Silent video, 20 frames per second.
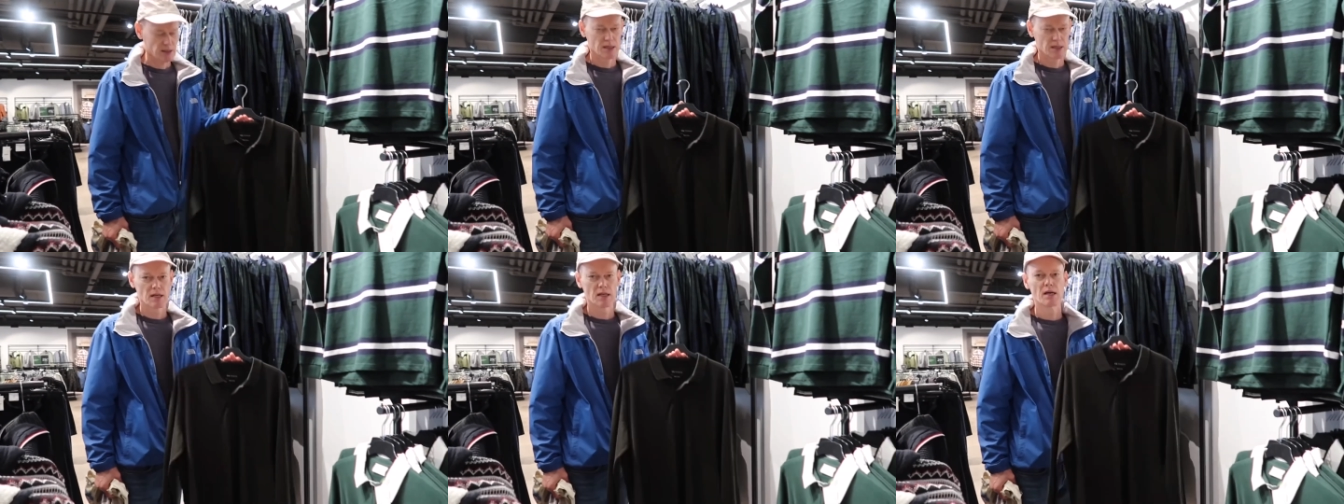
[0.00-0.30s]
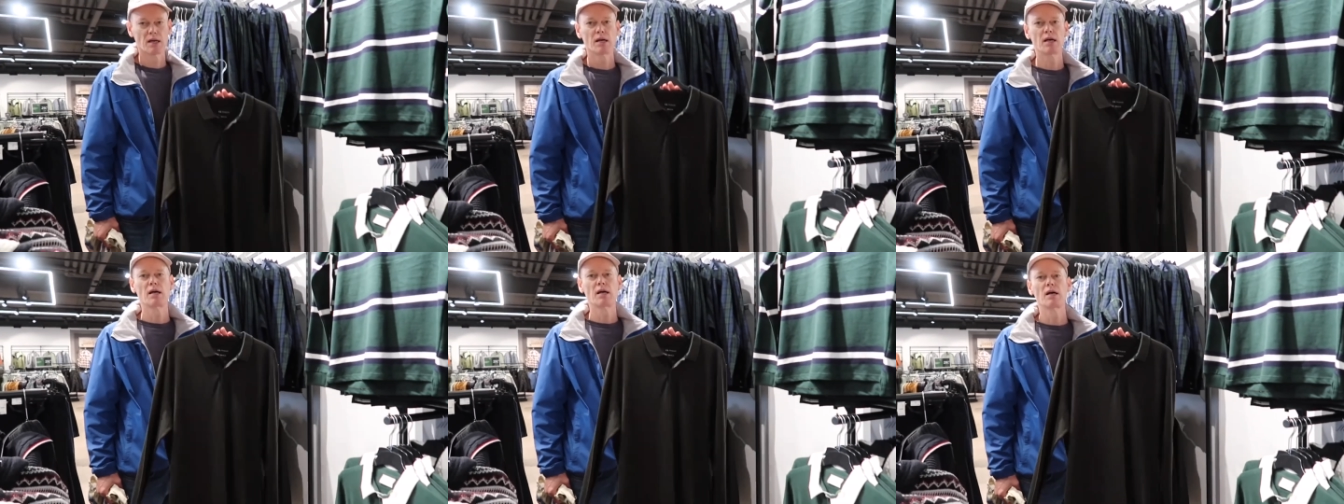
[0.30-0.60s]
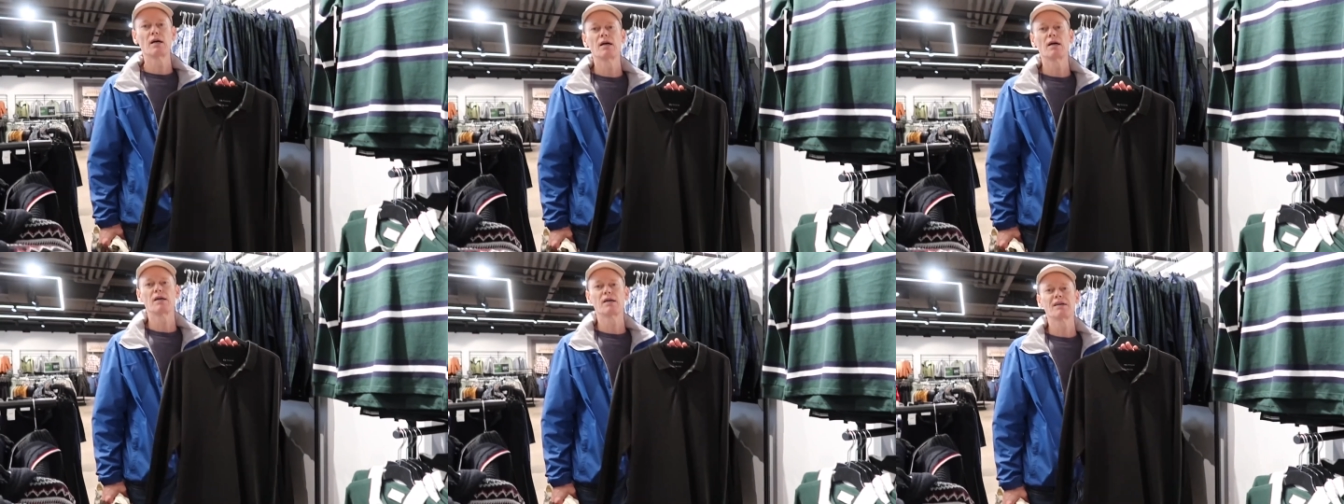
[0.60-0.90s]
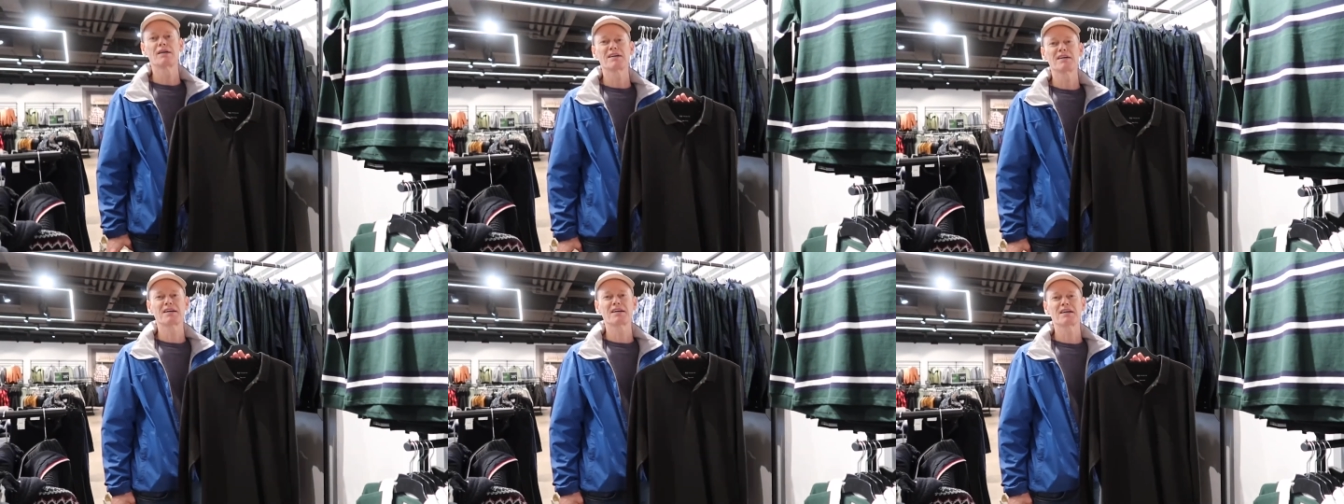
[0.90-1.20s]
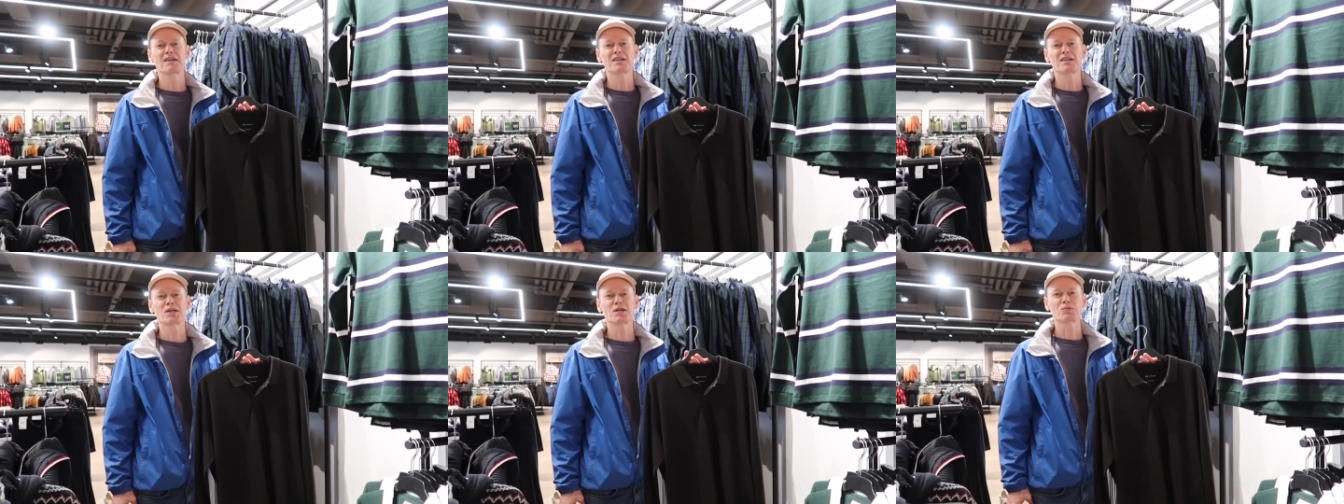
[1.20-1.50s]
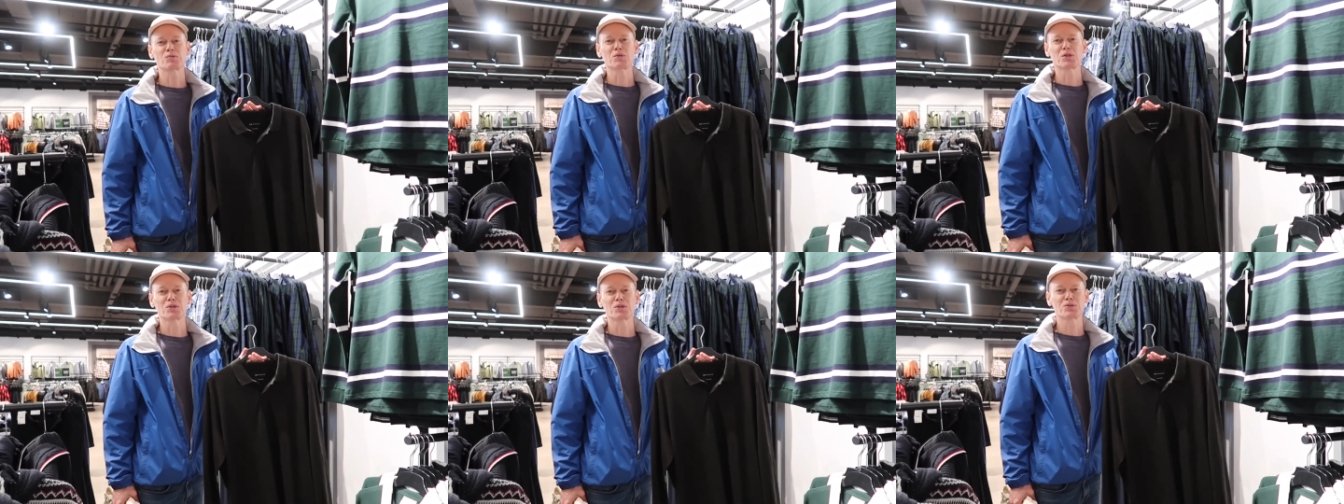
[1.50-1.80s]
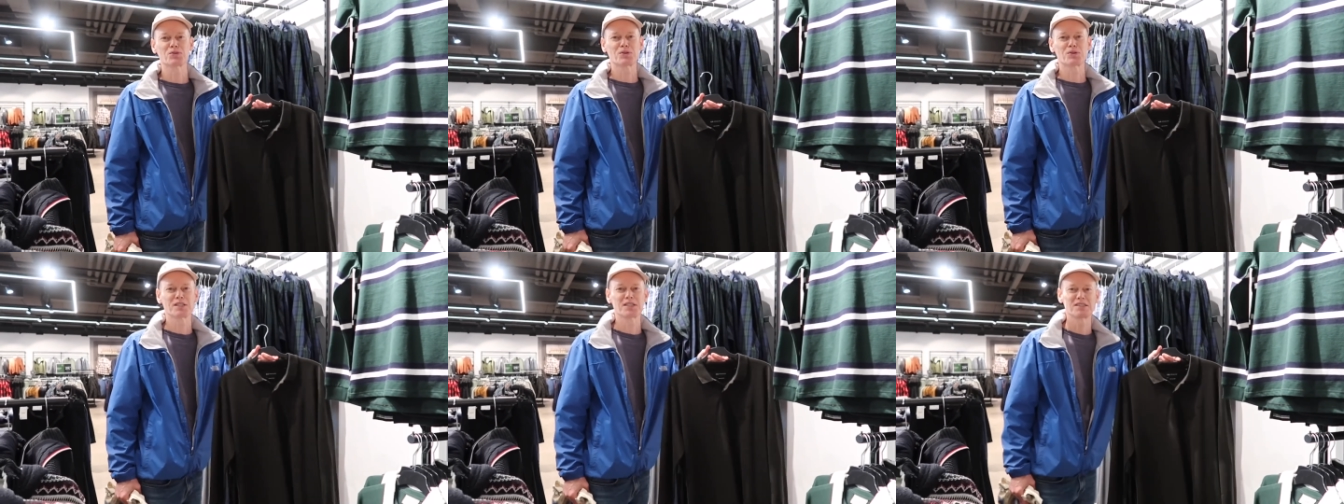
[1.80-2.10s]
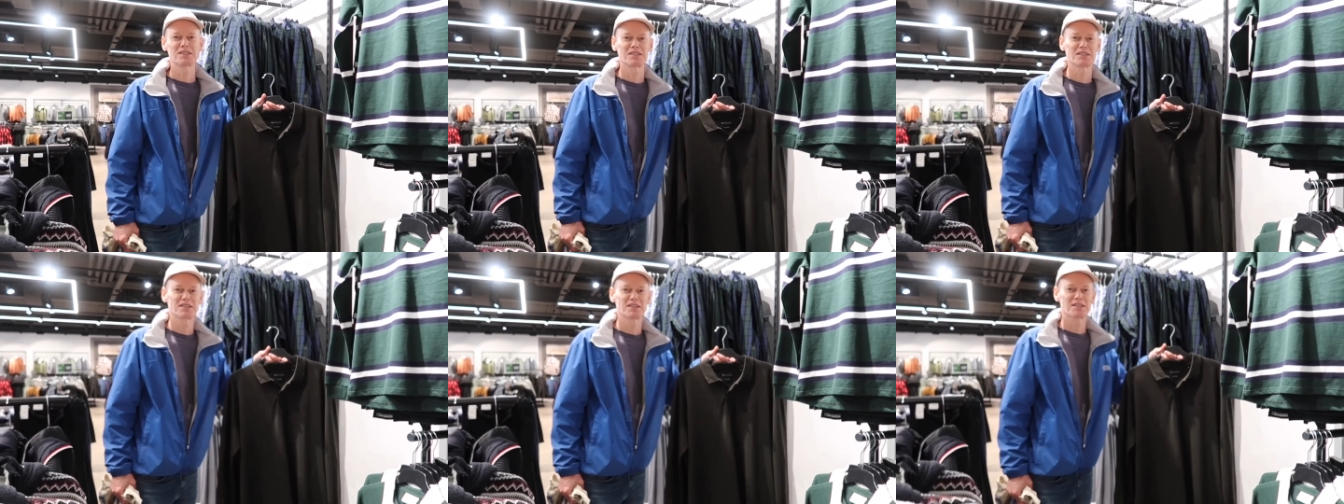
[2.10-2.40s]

already? Yeah, I got one already.